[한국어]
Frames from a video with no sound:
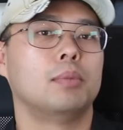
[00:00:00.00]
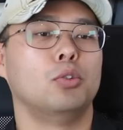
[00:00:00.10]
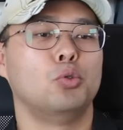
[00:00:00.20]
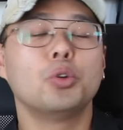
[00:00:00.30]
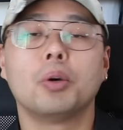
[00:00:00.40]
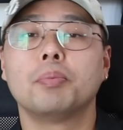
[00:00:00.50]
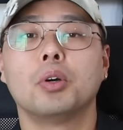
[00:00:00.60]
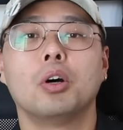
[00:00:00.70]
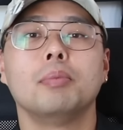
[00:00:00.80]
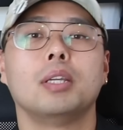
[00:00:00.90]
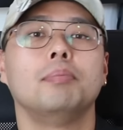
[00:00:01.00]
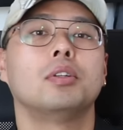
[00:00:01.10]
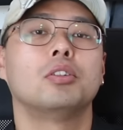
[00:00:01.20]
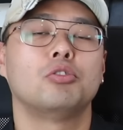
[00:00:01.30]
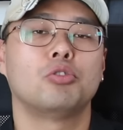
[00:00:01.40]
유럽도
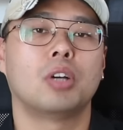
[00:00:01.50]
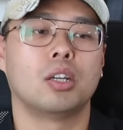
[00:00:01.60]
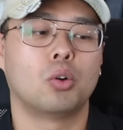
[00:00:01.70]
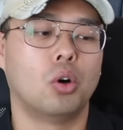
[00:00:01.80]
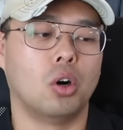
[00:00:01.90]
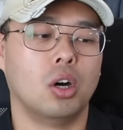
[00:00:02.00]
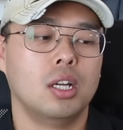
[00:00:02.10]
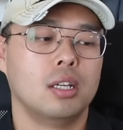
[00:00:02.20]
힘들어질 수가 있고